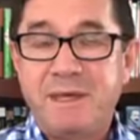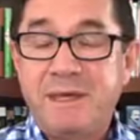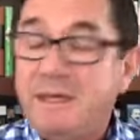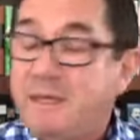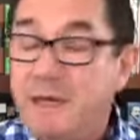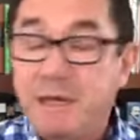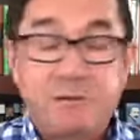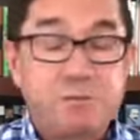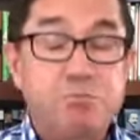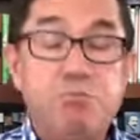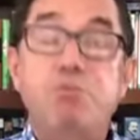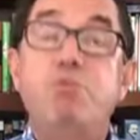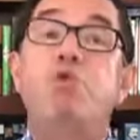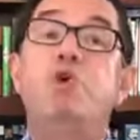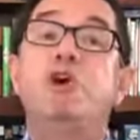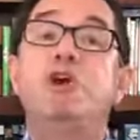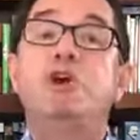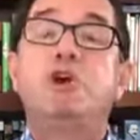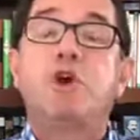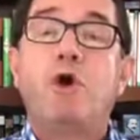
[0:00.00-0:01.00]
Y es
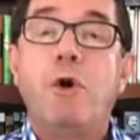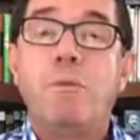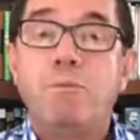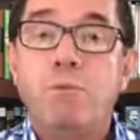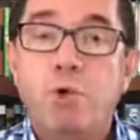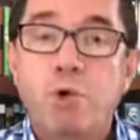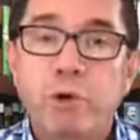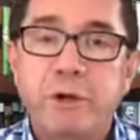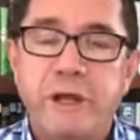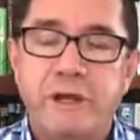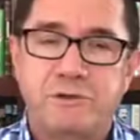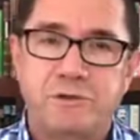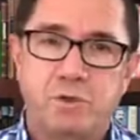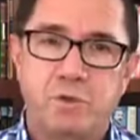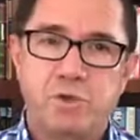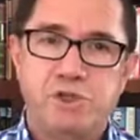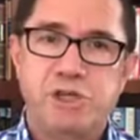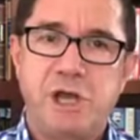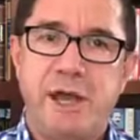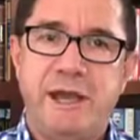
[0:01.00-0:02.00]
muy común
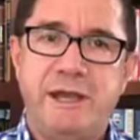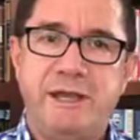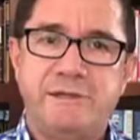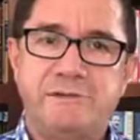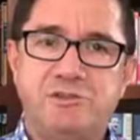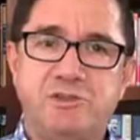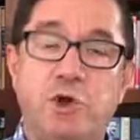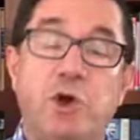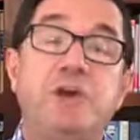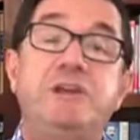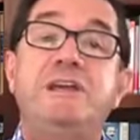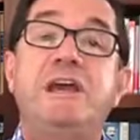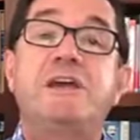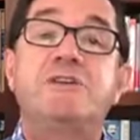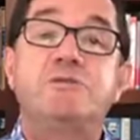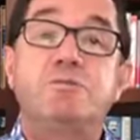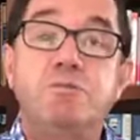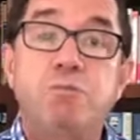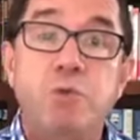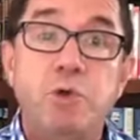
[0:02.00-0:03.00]
escuchar esto y
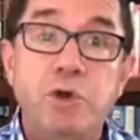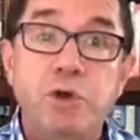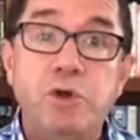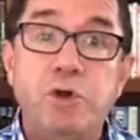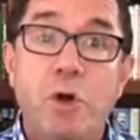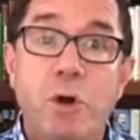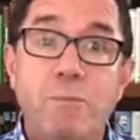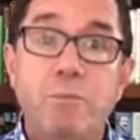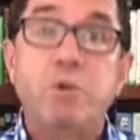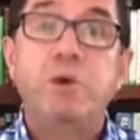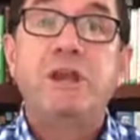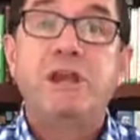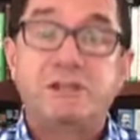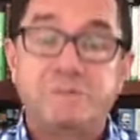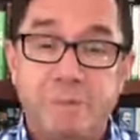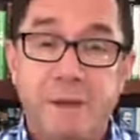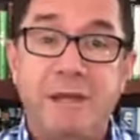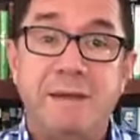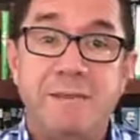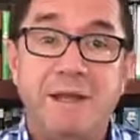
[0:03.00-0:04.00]
es muy común
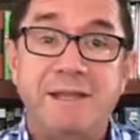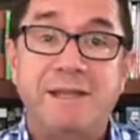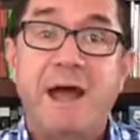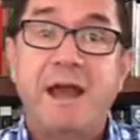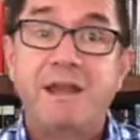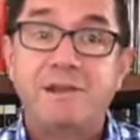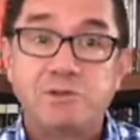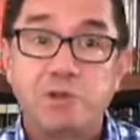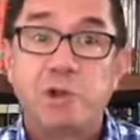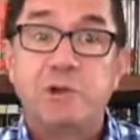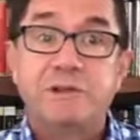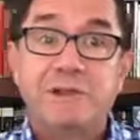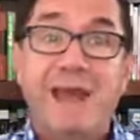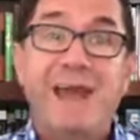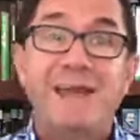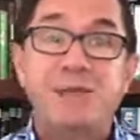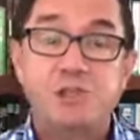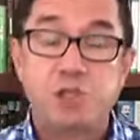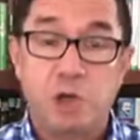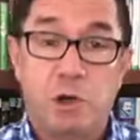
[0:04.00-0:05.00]
experimentar esto.
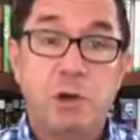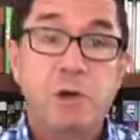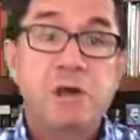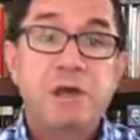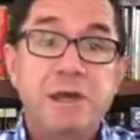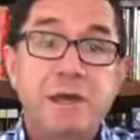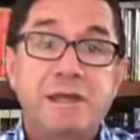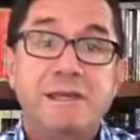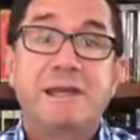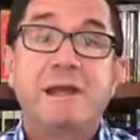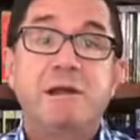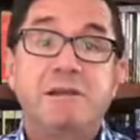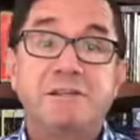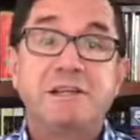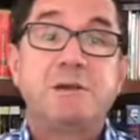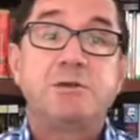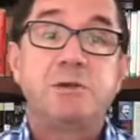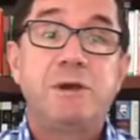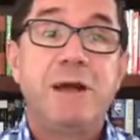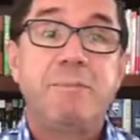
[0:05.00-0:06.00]
De hecho, quiero
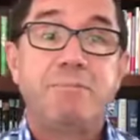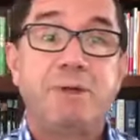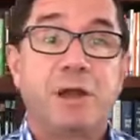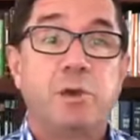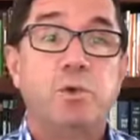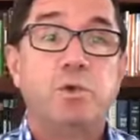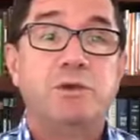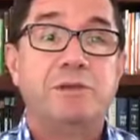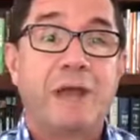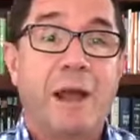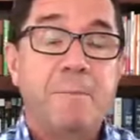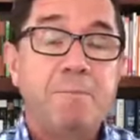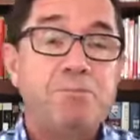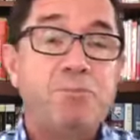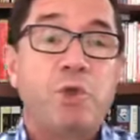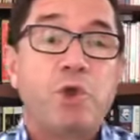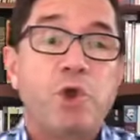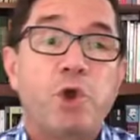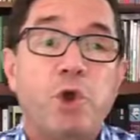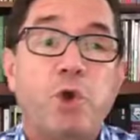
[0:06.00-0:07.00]
hacerte una pregunta.
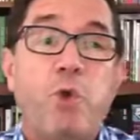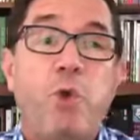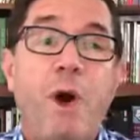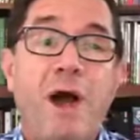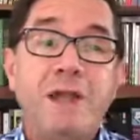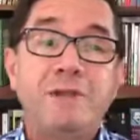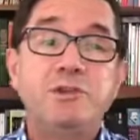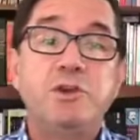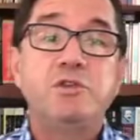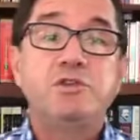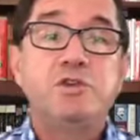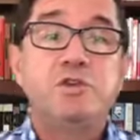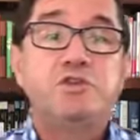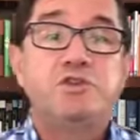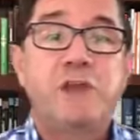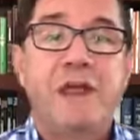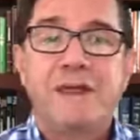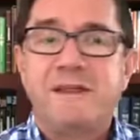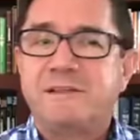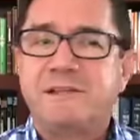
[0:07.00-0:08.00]
¿Cuántos de
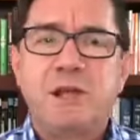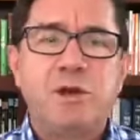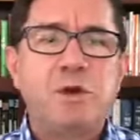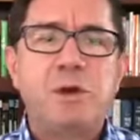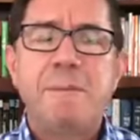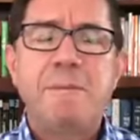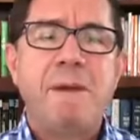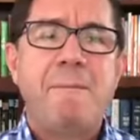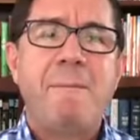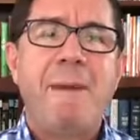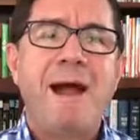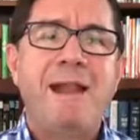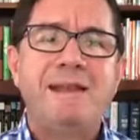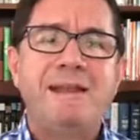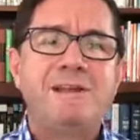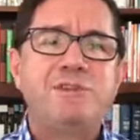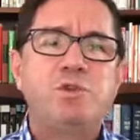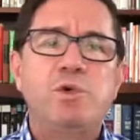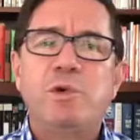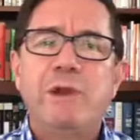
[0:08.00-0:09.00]
ustedes, quiero que me
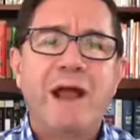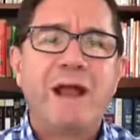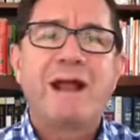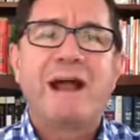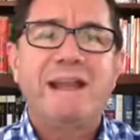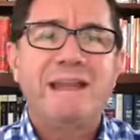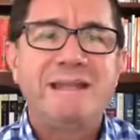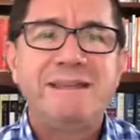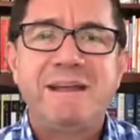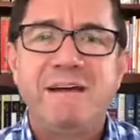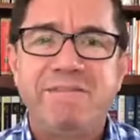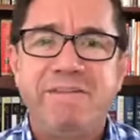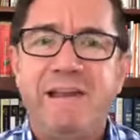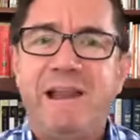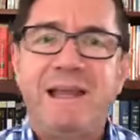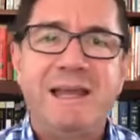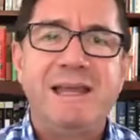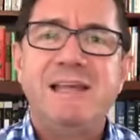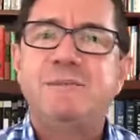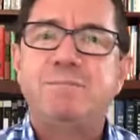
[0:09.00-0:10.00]
mandes una carita
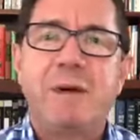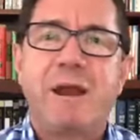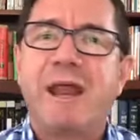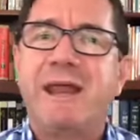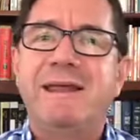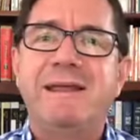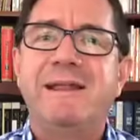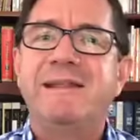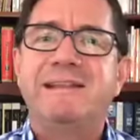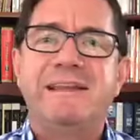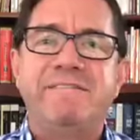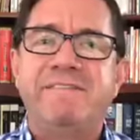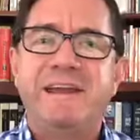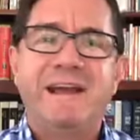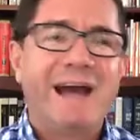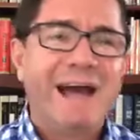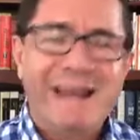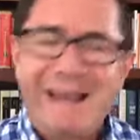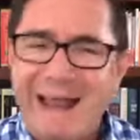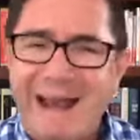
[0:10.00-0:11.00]
feliz para
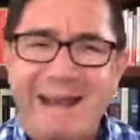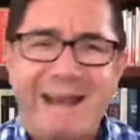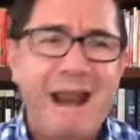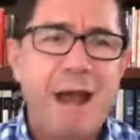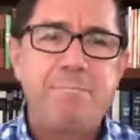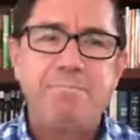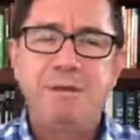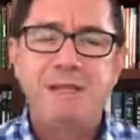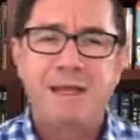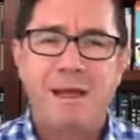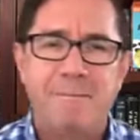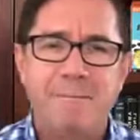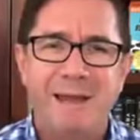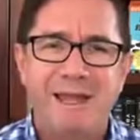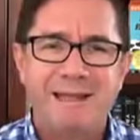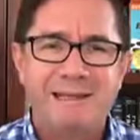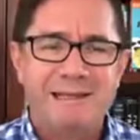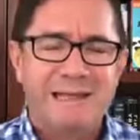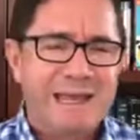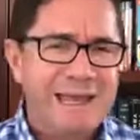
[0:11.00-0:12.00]
identificarla
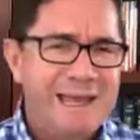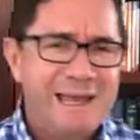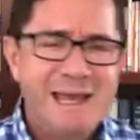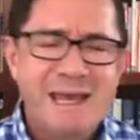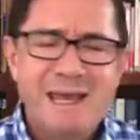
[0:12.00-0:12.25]
rápidamente,